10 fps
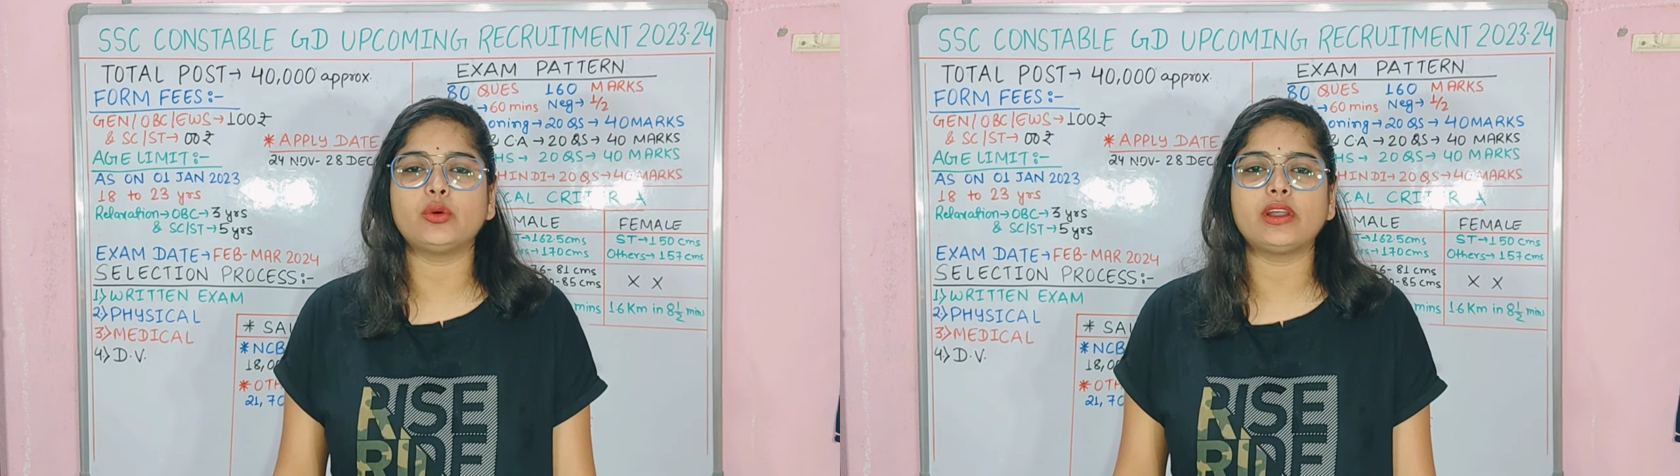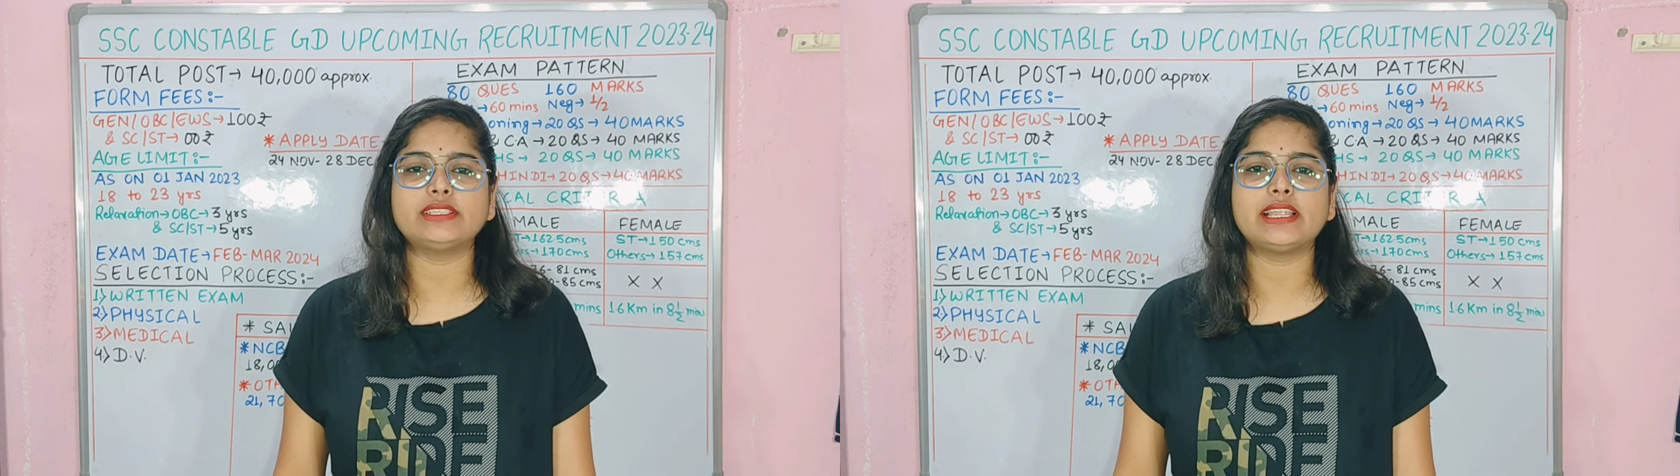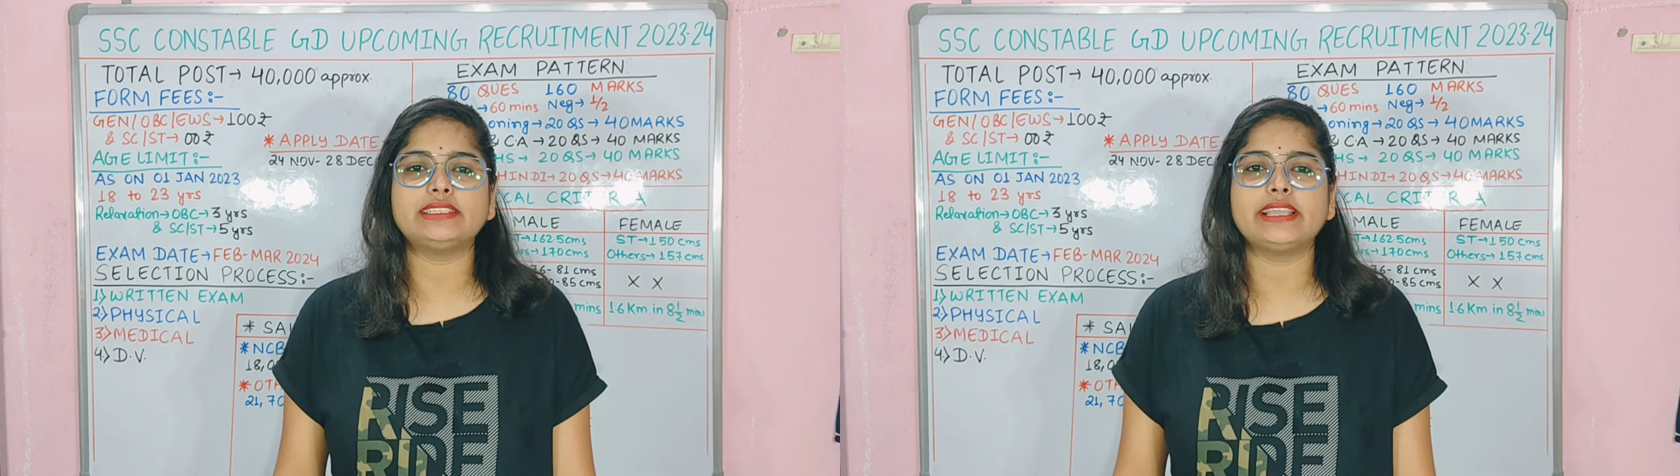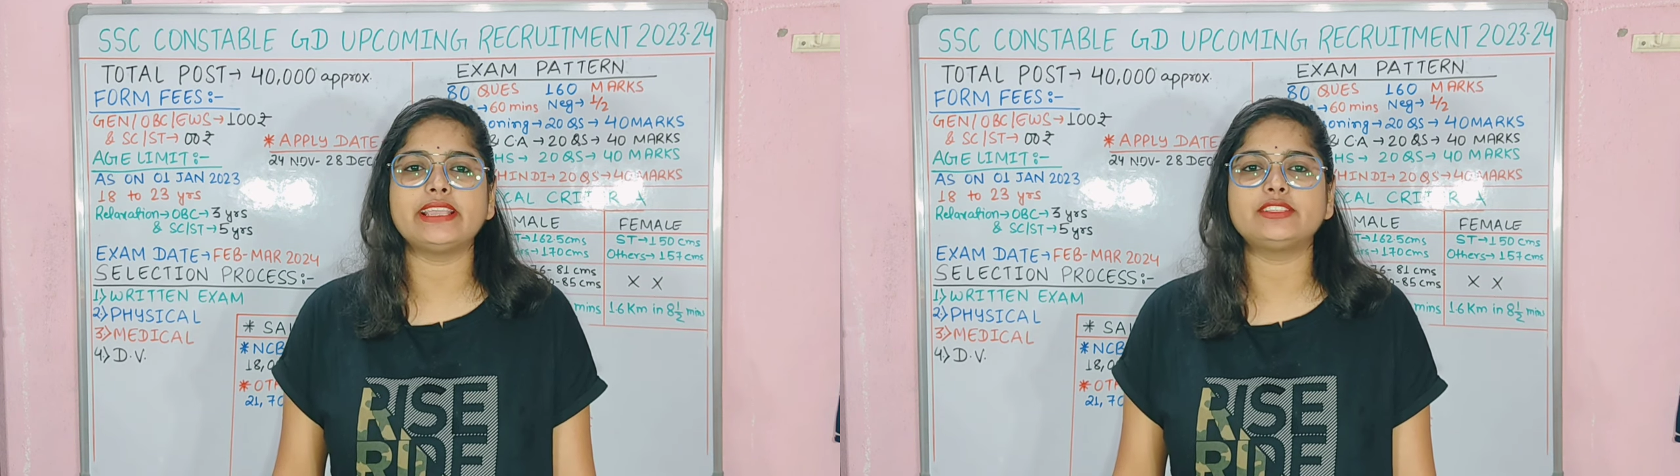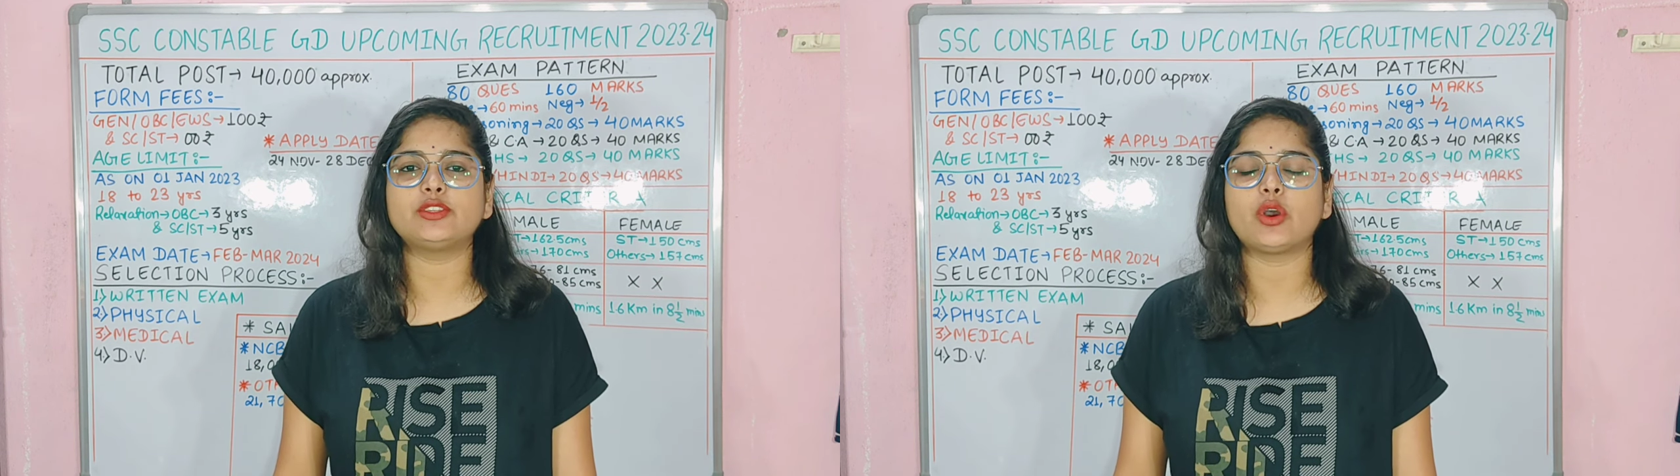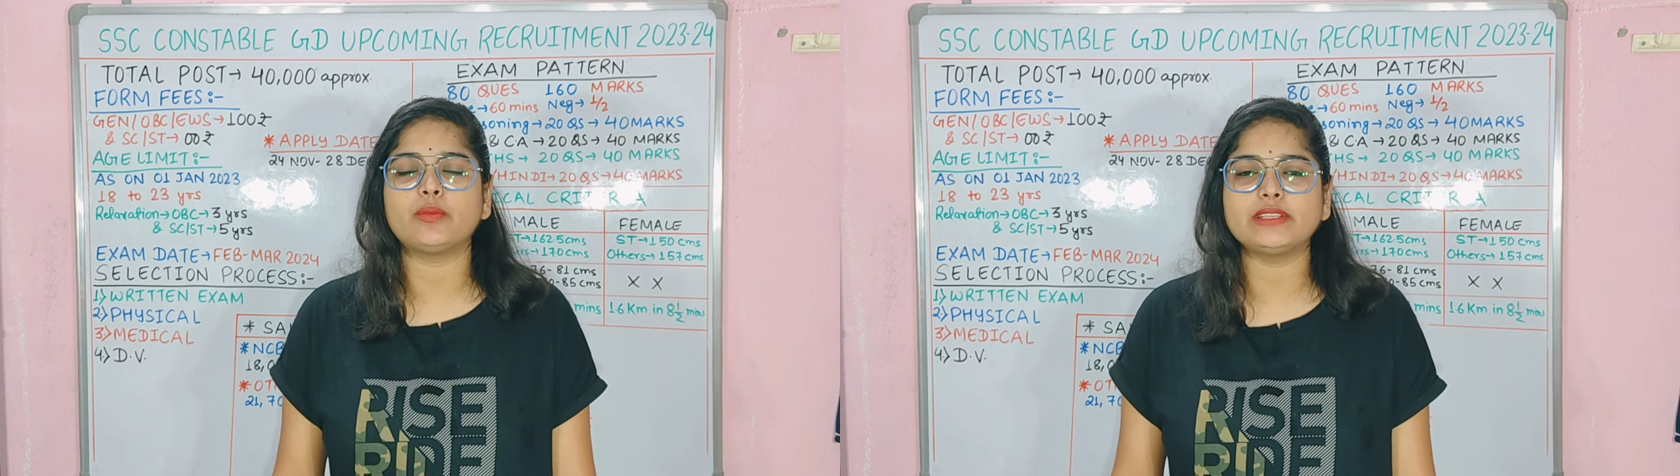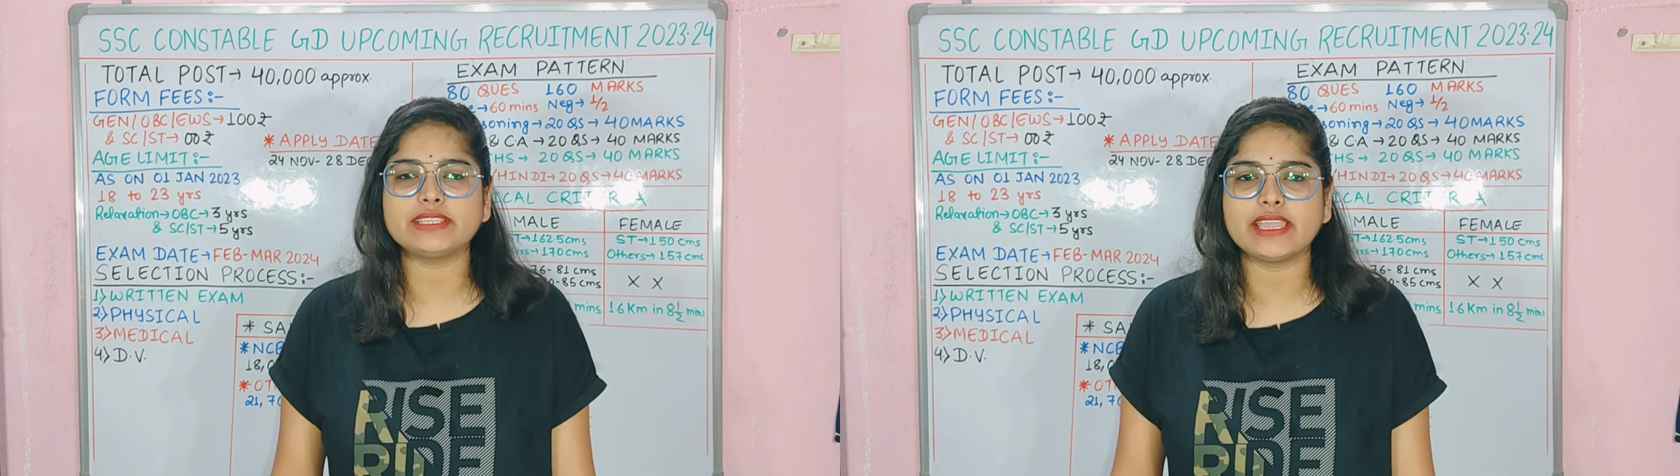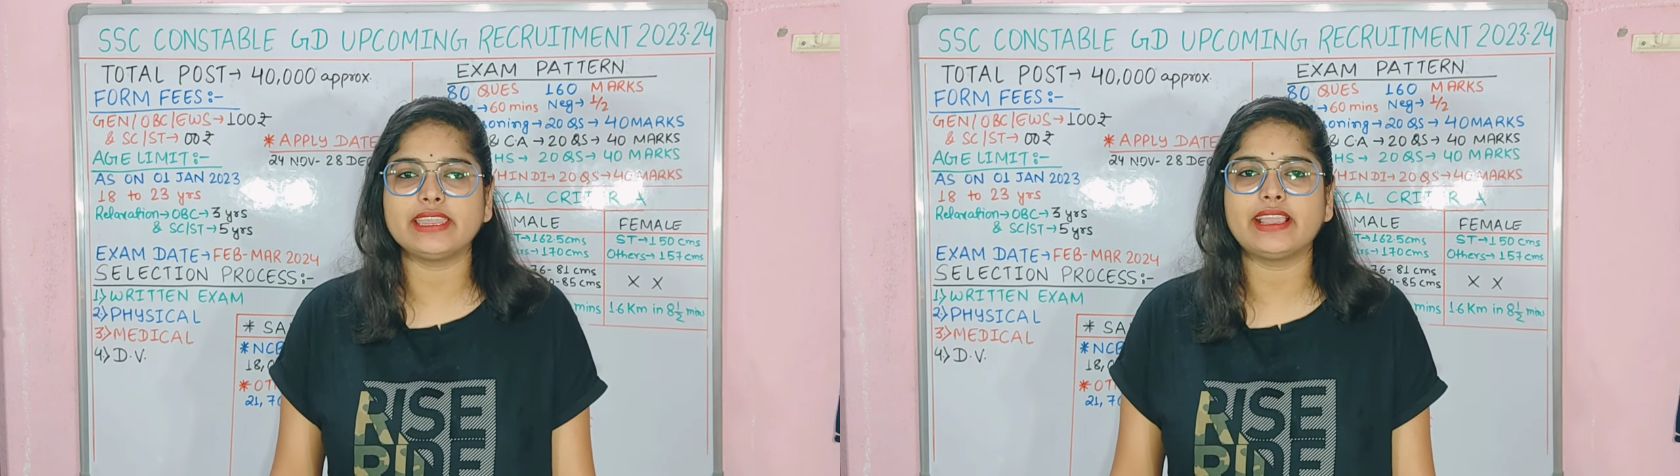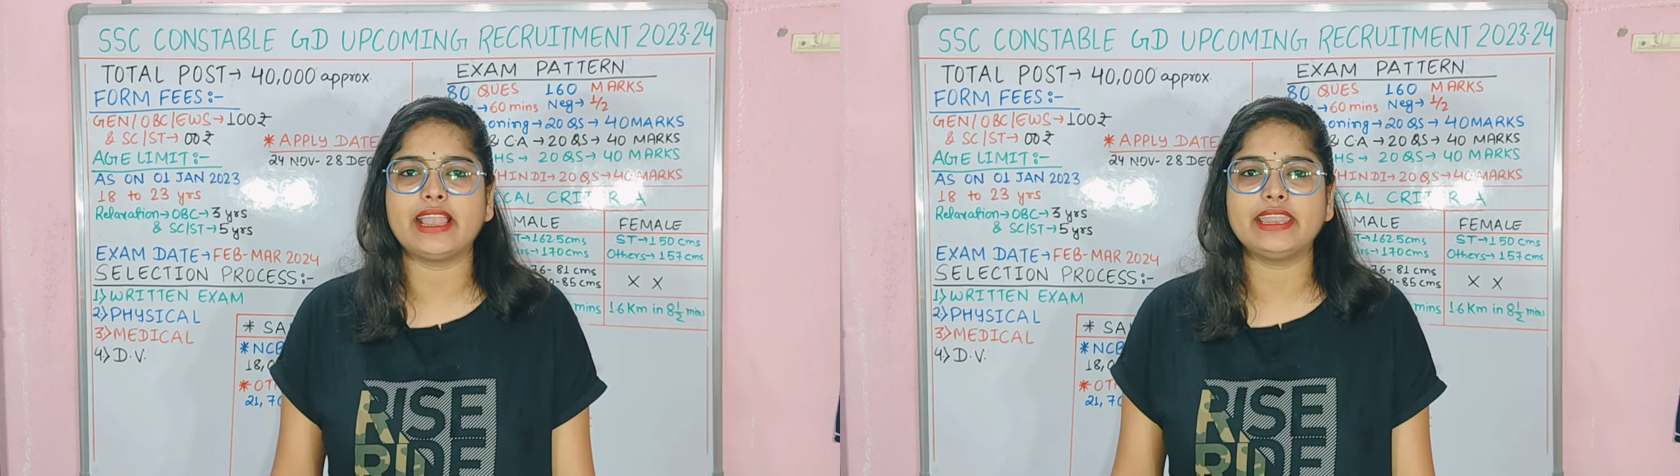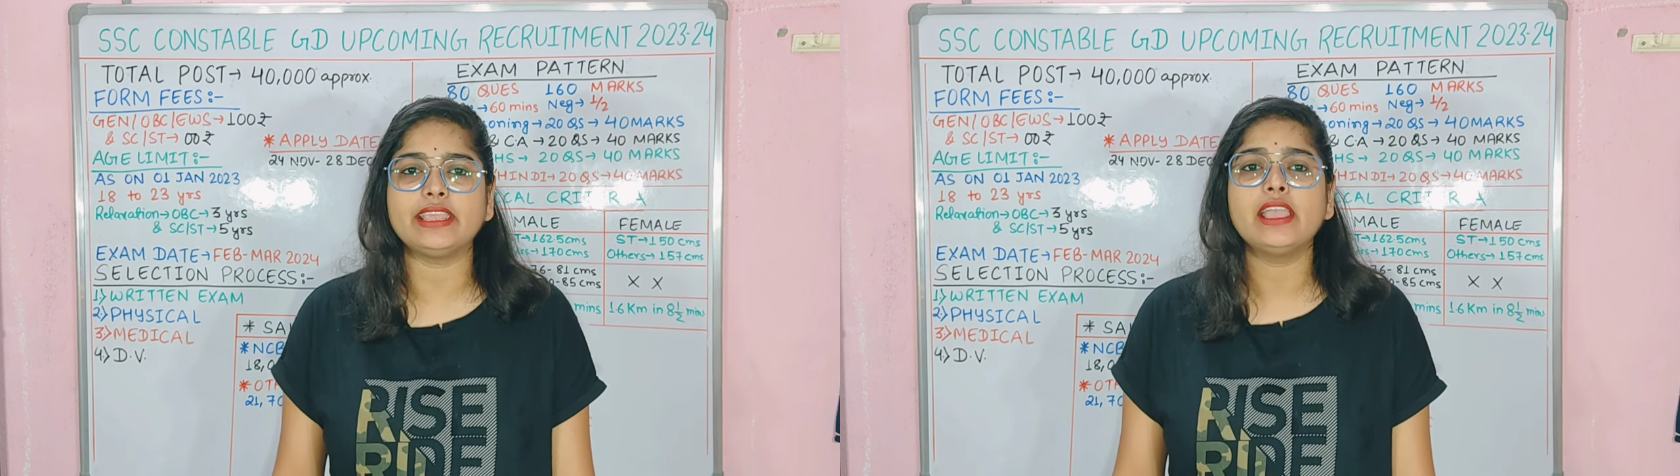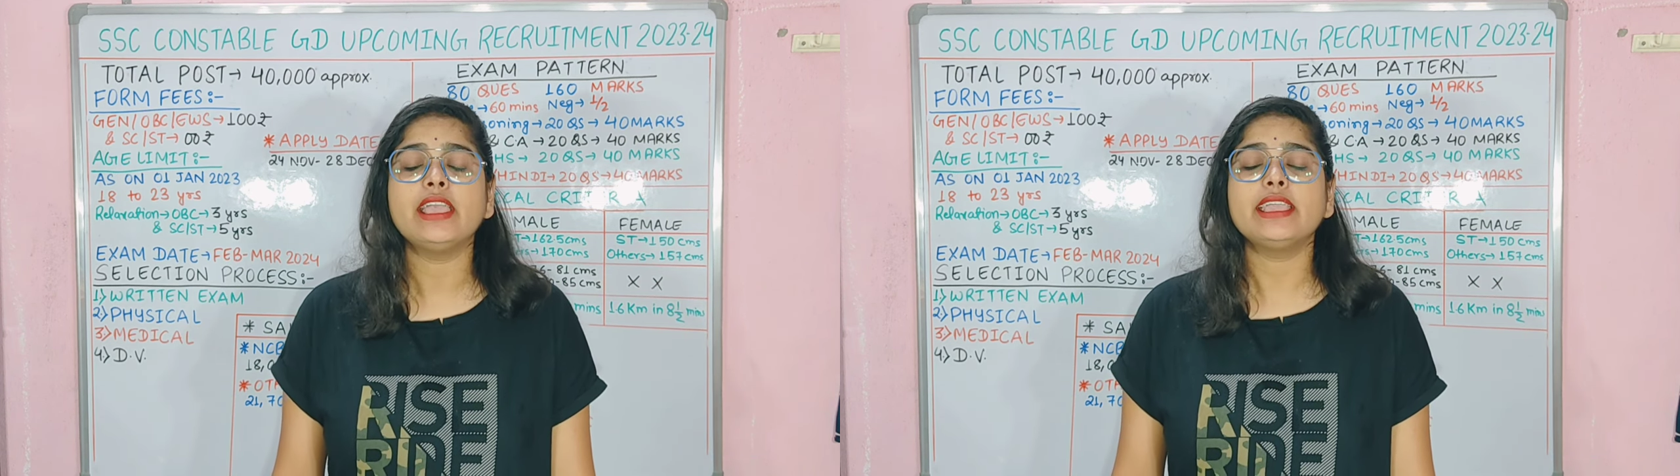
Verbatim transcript: 2023-24 के रिगार्डिंग